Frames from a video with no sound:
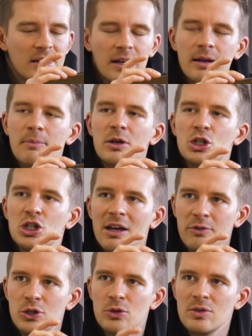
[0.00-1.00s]
ich kann im
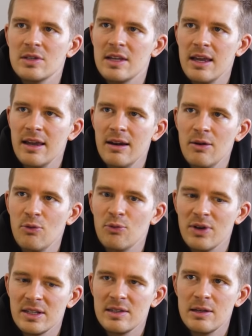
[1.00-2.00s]
Geschäft schon sehen,
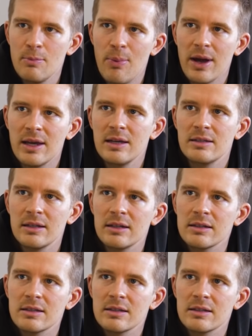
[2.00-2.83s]
was im Paket drin